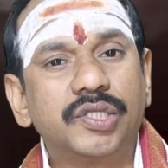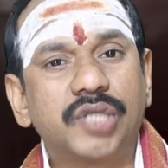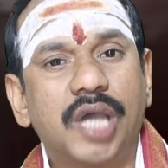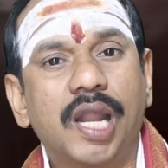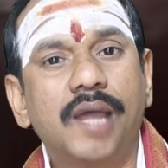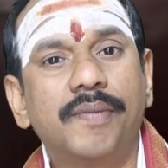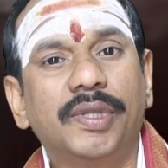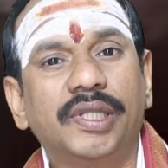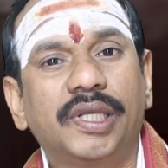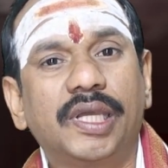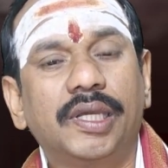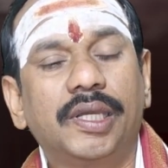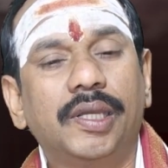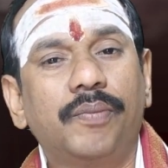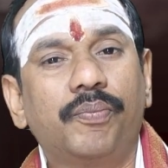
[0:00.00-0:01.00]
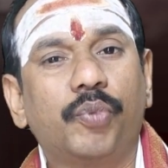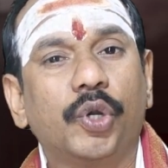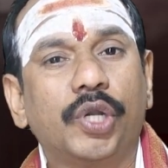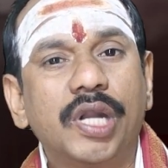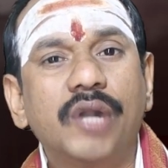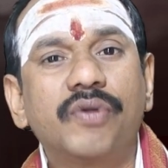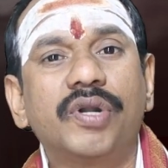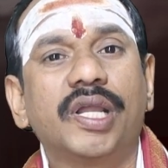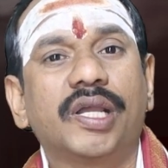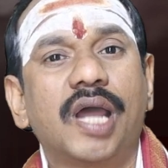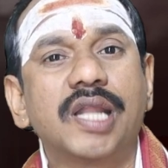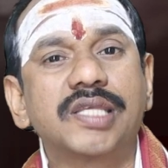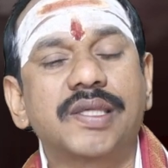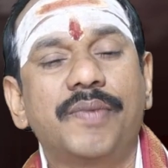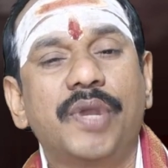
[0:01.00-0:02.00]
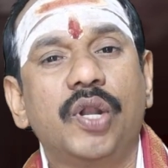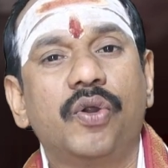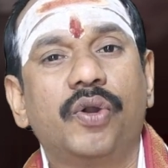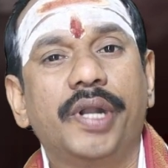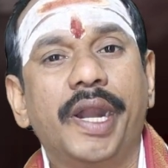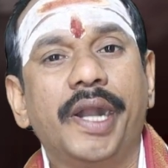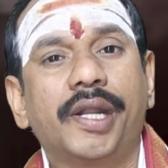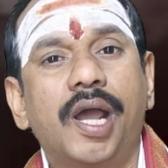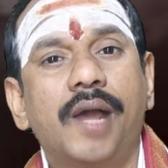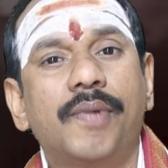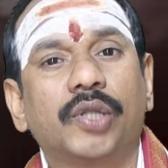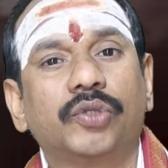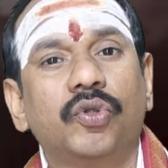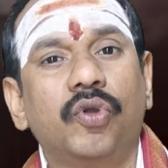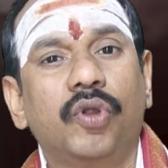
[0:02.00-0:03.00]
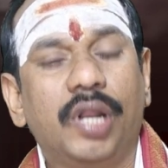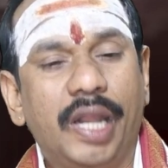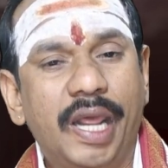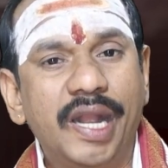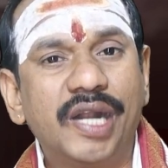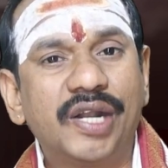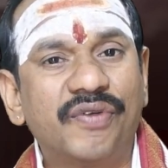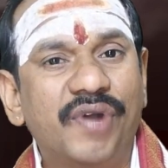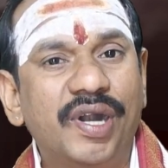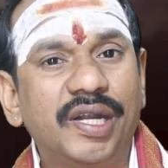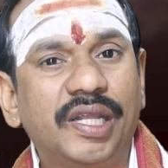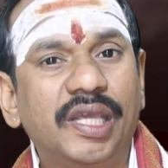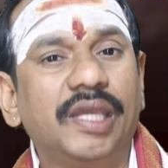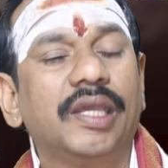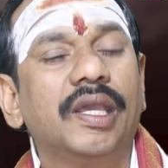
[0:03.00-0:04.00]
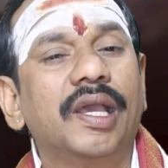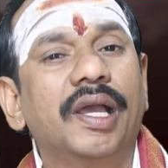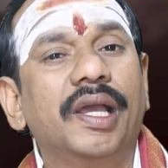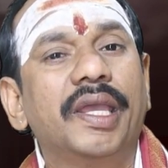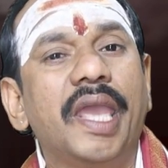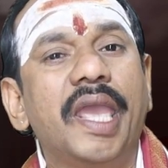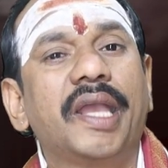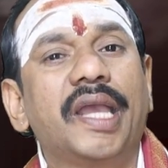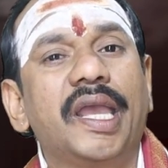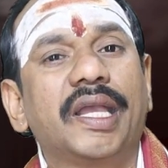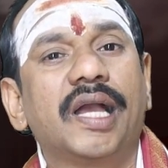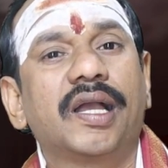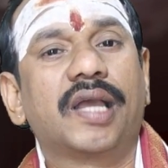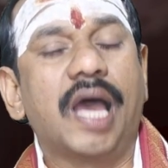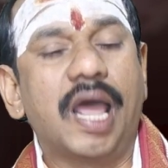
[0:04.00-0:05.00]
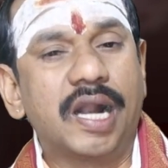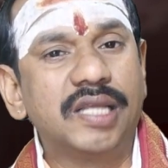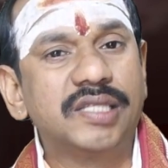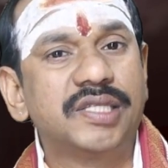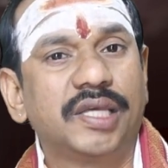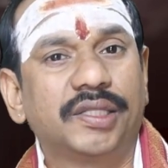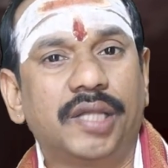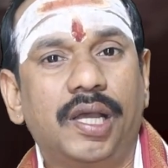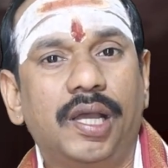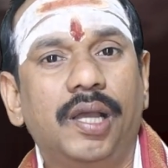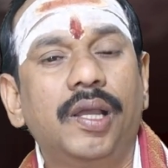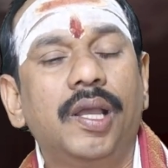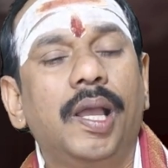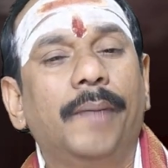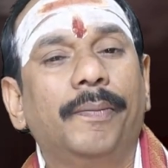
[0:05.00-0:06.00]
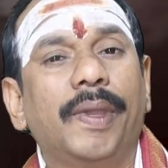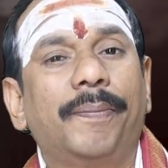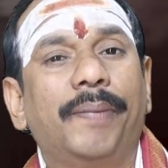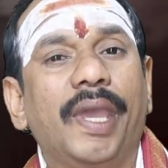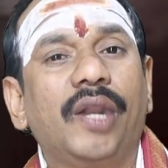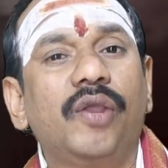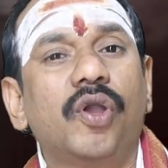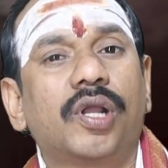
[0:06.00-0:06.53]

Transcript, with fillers: చాలామందికి పుట్టినటువంటి కాల సమయంలో డేటా బర్తులు లేనటువంటి ఏకైక కారణం చేత మీ పేరు